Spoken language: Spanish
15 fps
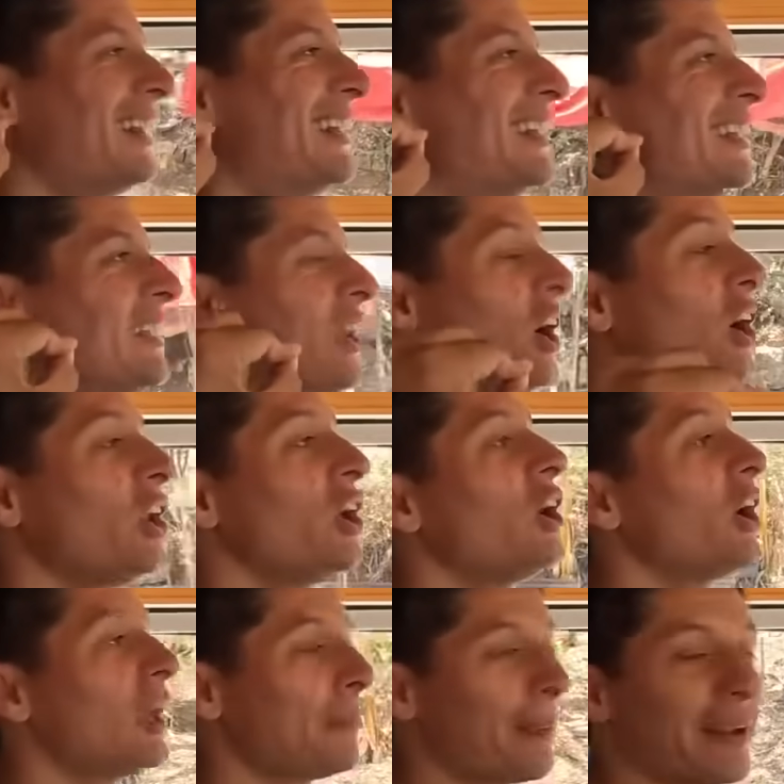No, no,
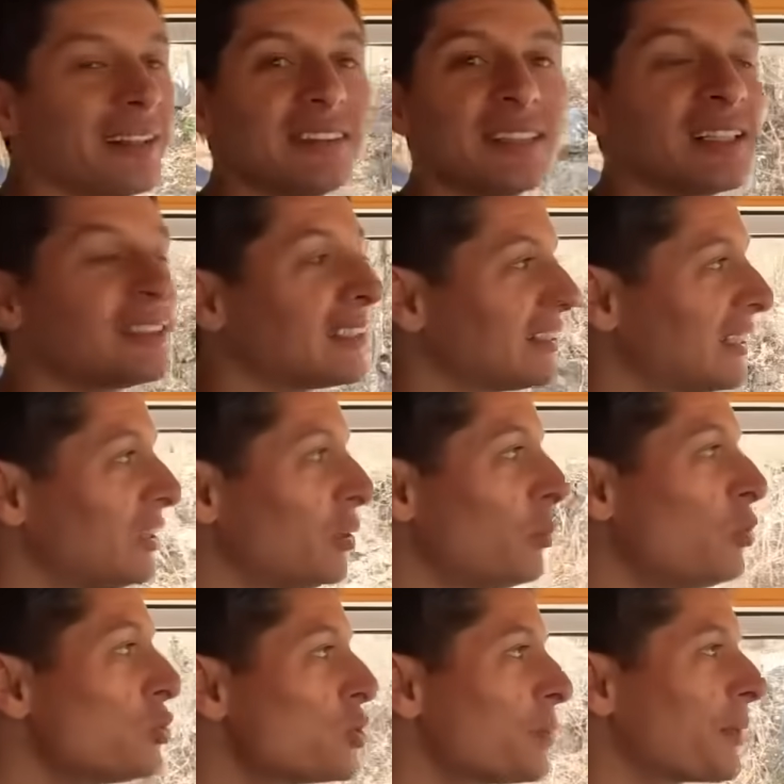al parecer están dando
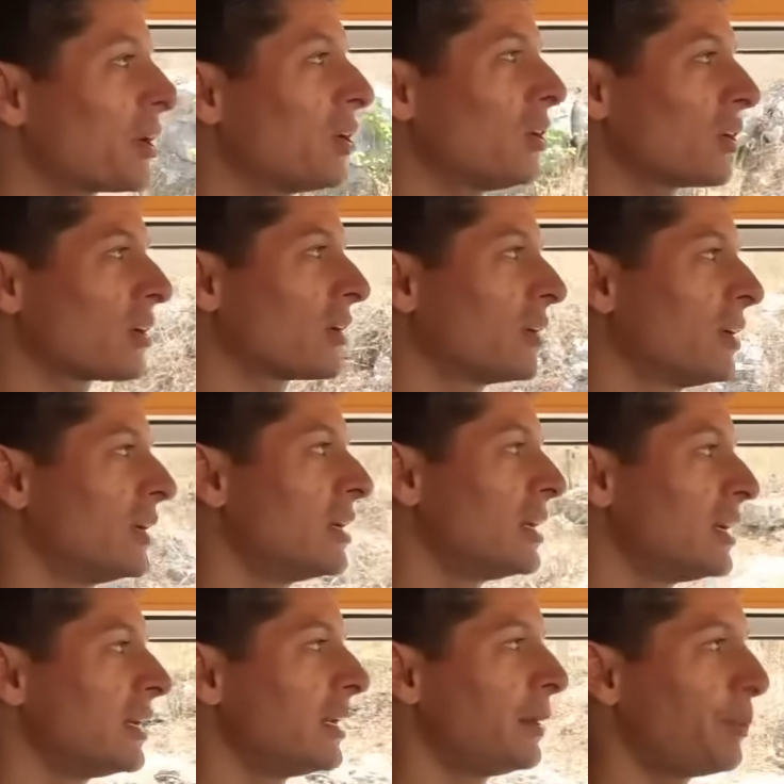mucho mejor.
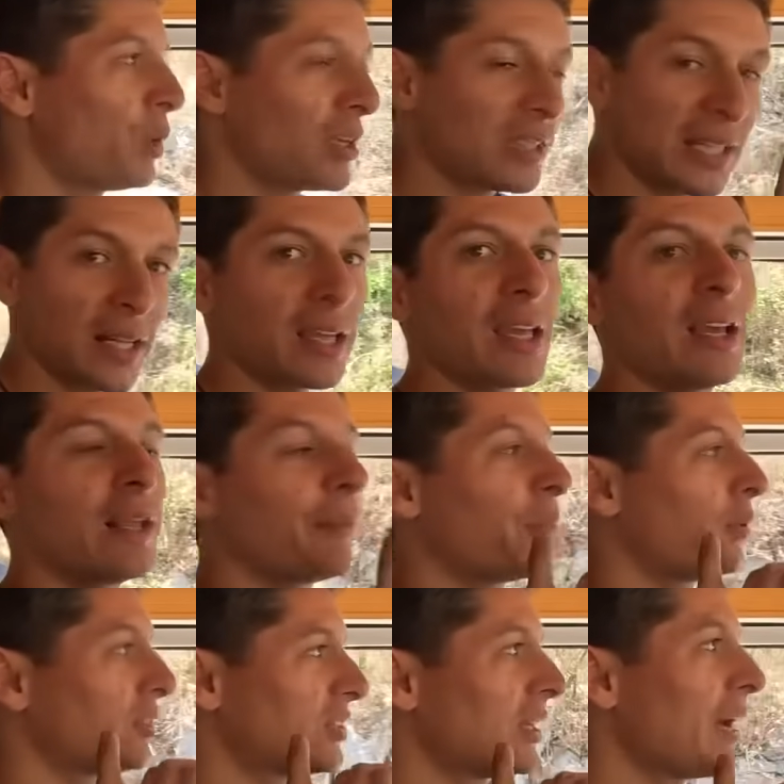Y puede ser que
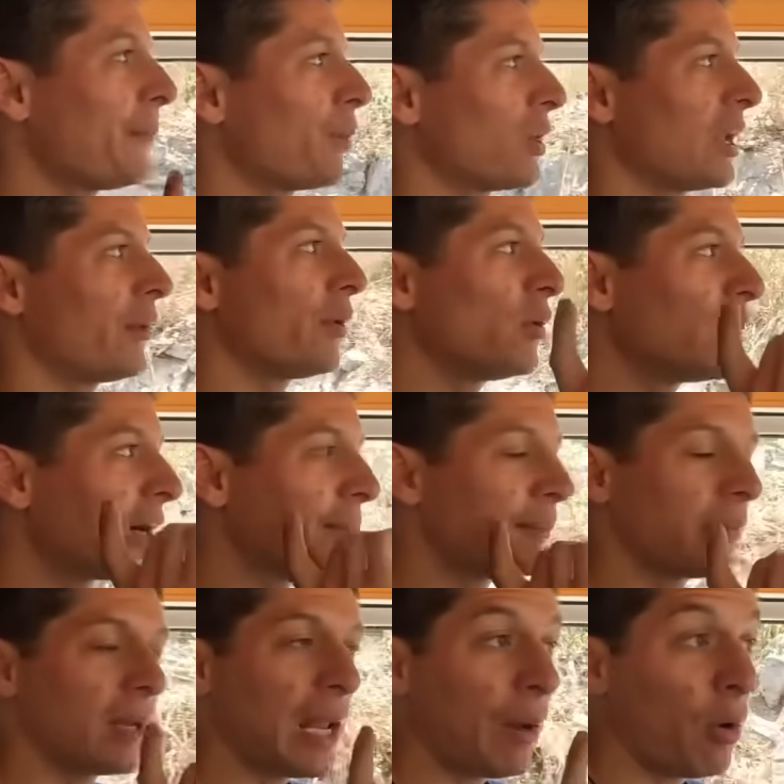sea por la bomba,
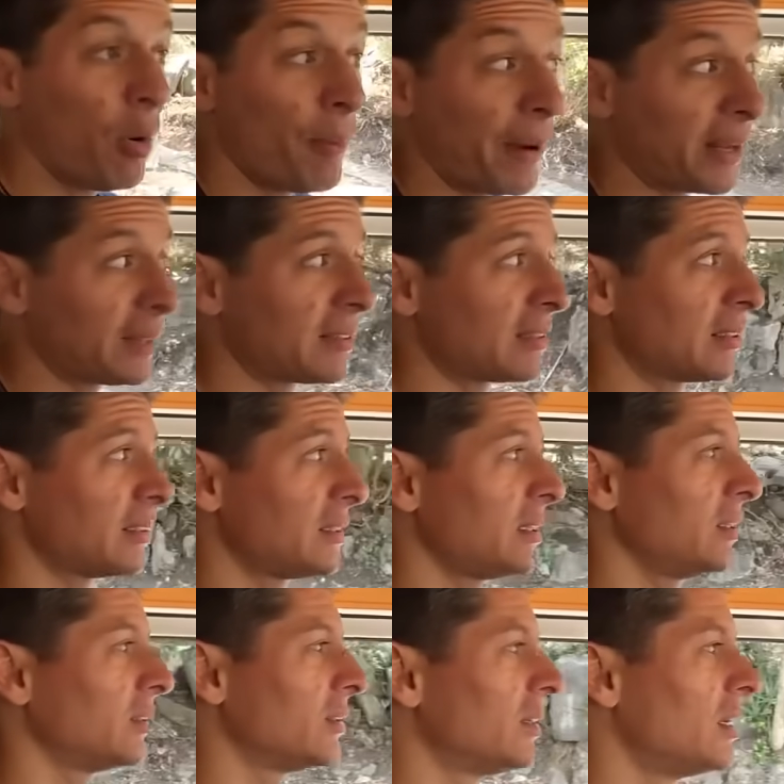la bomba en este
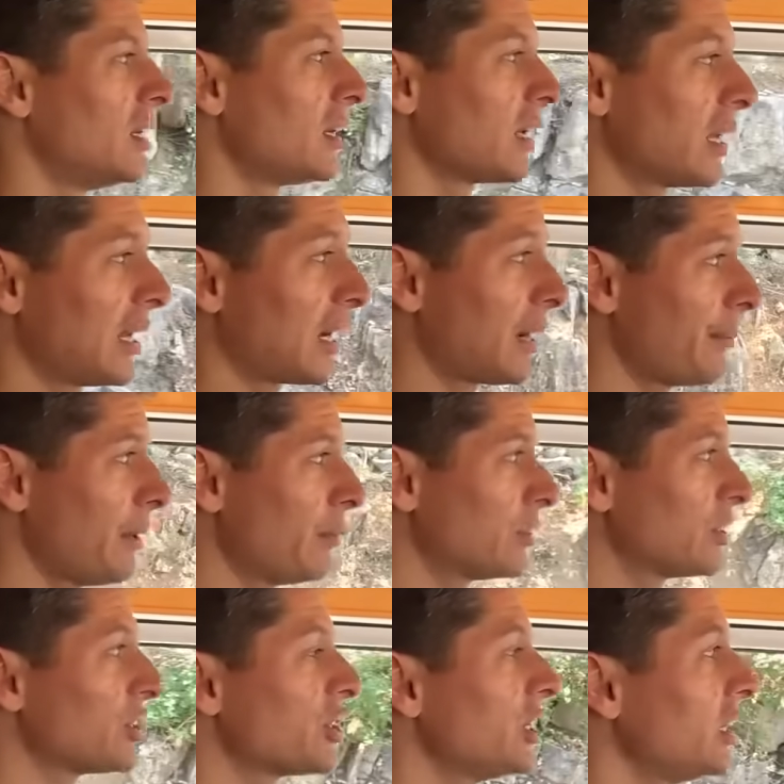sentido, que la cambiamos
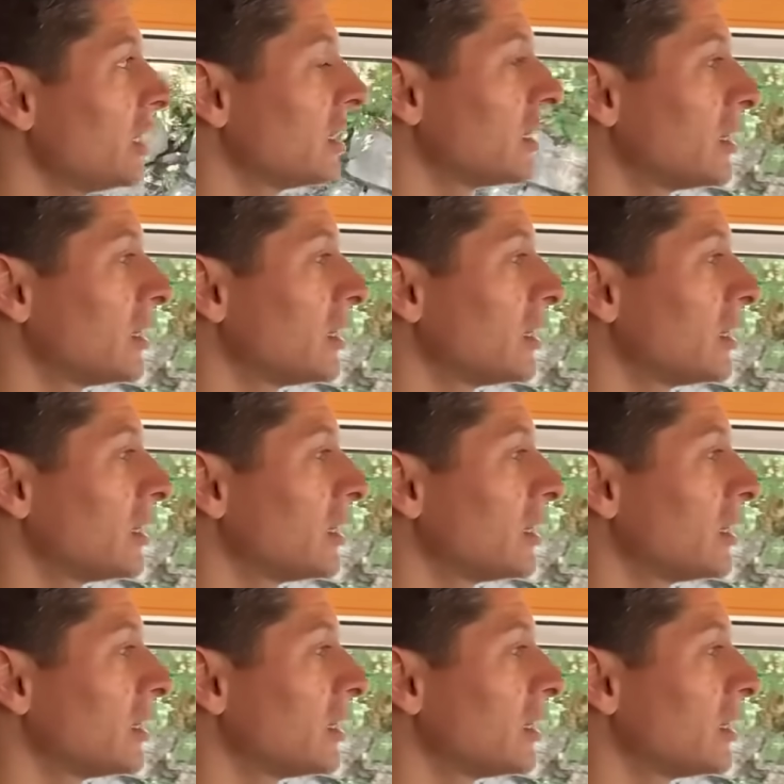ayer.